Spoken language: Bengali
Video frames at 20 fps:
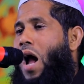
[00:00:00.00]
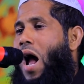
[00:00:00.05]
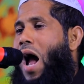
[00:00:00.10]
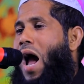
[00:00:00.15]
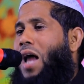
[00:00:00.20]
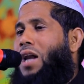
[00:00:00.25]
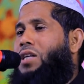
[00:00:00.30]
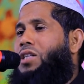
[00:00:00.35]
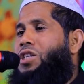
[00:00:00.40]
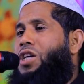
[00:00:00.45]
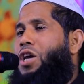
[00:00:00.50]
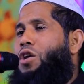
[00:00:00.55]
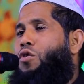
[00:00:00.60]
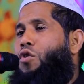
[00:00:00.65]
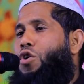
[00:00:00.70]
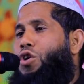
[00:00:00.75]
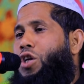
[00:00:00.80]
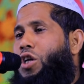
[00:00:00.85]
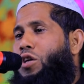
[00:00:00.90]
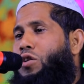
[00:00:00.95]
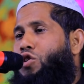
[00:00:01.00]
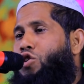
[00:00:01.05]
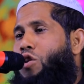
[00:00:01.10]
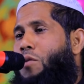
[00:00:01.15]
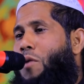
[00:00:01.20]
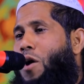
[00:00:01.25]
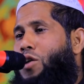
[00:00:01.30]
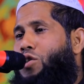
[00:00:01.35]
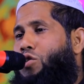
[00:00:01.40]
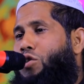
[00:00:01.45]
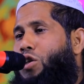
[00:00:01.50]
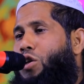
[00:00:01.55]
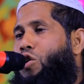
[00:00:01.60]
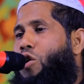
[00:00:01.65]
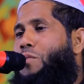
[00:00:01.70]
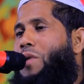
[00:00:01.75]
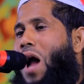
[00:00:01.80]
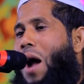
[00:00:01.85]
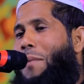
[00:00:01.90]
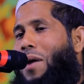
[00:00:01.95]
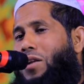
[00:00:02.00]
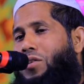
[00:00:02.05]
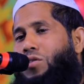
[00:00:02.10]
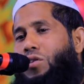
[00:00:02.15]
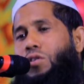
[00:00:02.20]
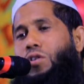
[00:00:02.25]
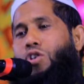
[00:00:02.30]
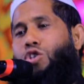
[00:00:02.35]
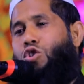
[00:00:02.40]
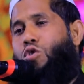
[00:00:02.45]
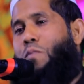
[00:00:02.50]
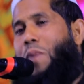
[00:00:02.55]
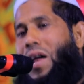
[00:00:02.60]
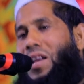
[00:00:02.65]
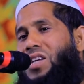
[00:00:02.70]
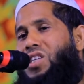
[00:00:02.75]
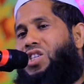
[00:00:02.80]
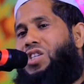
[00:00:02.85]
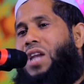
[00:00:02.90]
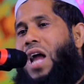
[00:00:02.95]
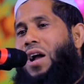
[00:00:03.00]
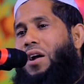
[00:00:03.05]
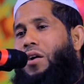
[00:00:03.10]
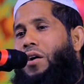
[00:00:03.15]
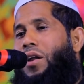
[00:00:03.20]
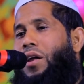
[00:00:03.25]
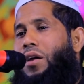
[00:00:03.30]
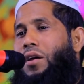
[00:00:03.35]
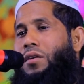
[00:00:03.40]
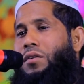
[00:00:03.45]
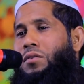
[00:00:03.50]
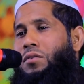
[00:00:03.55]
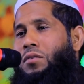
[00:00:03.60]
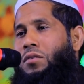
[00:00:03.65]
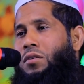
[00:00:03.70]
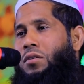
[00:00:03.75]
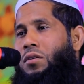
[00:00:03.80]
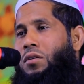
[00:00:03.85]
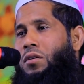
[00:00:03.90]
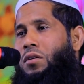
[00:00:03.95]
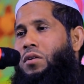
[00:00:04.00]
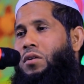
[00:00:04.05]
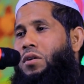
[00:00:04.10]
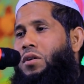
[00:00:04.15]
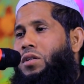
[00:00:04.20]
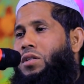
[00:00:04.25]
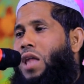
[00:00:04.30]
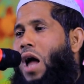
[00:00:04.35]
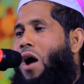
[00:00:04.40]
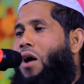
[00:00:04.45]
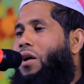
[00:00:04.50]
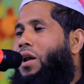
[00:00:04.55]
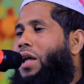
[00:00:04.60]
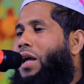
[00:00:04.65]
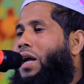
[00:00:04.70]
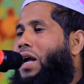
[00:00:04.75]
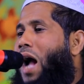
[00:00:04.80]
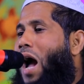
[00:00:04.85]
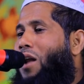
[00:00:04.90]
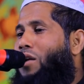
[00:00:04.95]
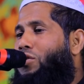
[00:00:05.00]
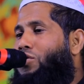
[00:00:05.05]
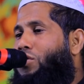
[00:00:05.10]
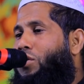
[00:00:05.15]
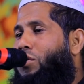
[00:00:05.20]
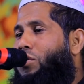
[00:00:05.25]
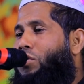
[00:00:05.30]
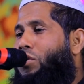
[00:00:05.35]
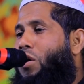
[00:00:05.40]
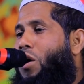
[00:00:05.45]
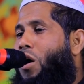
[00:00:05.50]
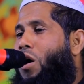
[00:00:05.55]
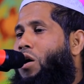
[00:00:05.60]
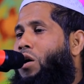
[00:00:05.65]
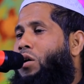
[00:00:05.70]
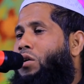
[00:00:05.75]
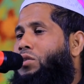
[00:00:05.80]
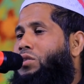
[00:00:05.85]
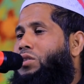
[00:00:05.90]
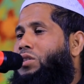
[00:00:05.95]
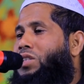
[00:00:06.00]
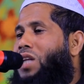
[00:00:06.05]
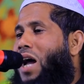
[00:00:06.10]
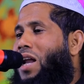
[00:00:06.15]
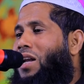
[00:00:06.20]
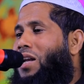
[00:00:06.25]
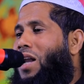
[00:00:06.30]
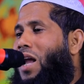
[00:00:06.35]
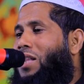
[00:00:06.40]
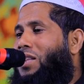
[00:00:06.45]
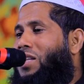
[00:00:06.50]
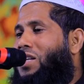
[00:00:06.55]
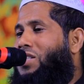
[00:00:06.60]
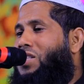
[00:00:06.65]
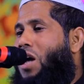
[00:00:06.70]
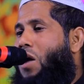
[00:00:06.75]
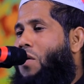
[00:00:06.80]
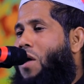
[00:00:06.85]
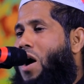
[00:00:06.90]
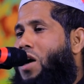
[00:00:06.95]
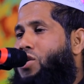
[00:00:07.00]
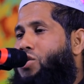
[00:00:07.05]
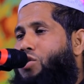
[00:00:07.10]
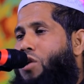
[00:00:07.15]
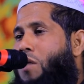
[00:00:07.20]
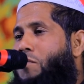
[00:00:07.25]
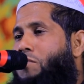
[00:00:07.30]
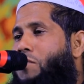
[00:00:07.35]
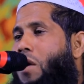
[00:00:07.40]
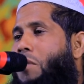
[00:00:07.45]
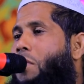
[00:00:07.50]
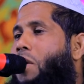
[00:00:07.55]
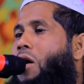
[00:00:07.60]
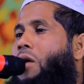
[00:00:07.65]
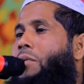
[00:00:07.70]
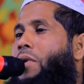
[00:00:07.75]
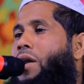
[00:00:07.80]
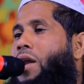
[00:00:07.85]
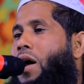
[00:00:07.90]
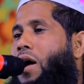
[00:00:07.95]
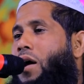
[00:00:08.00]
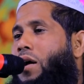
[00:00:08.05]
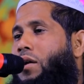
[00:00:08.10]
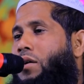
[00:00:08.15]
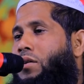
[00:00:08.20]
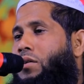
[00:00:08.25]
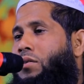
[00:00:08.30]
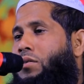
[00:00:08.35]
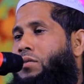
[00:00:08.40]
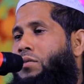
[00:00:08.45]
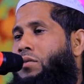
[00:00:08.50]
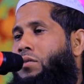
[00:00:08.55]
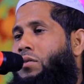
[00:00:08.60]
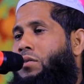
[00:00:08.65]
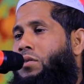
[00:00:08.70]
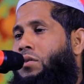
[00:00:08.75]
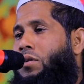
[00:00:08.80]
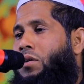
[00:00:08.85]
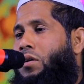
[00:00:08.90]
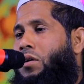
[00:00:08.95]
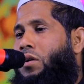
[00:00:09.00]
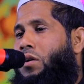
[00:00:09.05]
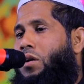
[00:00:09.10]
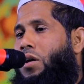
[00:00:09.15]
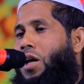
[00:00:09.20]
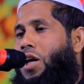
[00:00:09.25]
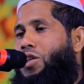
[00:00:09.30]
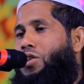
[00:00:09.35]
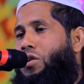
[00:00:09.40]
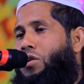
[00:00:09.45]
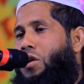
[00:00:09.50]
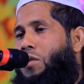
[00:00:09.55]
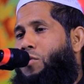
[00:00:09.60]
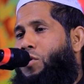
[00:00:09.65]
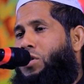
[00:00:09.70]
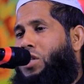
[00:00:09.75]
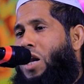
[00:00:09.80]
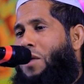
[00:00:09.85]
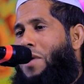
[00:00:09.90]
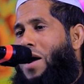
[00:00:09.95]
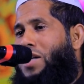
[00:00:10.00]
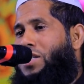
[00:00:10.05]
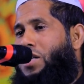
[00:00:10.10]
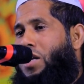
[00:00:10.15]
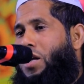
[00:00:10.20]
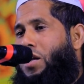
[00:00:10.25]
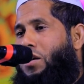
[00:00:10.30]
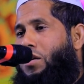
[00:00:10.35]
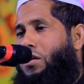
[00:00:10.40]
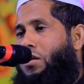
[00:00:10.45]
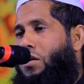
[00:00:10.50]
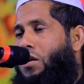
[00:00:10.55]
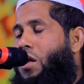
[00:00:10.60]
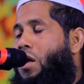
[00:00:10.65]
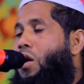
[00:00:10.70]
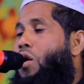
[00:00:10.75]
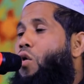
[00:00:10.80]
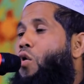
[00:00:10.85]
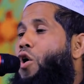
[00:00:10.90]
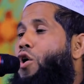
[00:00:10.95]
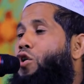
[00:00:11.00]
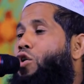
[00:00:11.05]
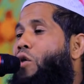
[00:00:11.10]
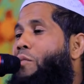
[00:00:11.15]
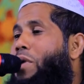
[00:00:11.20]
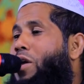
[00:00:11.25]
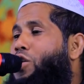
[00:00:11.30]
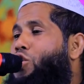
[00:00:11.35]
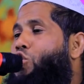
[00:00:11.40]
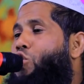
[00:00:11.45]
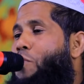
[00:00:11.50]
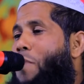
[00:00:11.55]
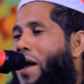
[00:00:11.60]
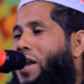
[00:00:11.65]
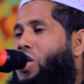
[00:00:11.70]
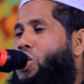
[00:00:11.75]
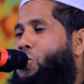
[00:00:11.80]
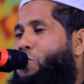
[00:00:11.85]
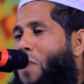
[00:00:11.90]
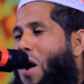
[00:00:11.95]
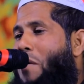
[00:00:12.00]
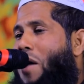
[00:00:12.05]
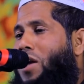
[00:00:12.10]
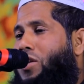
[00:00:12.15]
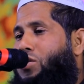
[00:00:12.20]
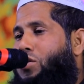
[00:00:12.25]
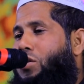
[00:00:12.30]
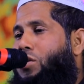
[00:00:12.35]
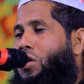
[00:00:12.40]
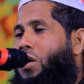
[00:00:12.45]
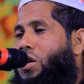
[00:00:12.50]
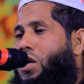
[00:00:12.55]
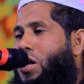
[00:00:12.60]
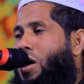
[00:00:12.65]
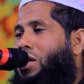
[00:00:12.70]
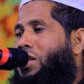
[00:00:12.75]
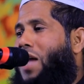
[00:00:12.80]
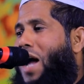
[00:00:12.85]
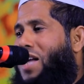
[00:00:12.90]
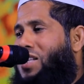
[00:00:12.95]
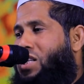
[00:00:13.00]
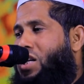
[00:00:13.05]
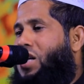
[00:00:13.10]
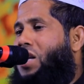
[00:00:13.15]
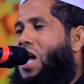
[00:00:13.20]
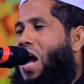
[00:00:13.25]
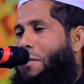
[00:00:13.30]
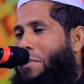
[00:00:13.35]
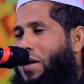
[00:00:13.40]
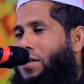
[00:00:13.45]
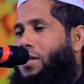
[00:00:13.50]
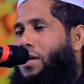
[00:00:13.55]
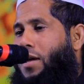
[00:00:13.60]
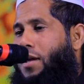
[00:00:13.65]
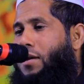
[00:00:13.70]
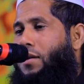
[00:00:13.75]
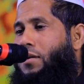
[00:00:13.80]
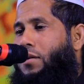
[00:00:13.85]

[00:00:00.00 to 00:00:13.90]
আর সেই কঠিন সময় যদি নবী আমার জন্য সুপারিশ না করে তাহলে কারো জন্য জান্নাতে যাওয়া সম্ভব হবে না এজন্য মোহতারাম হাজরিন ওই নবীর সুপারিশ পাওয়ার জন্য নিয়ত আছেনি আমাদের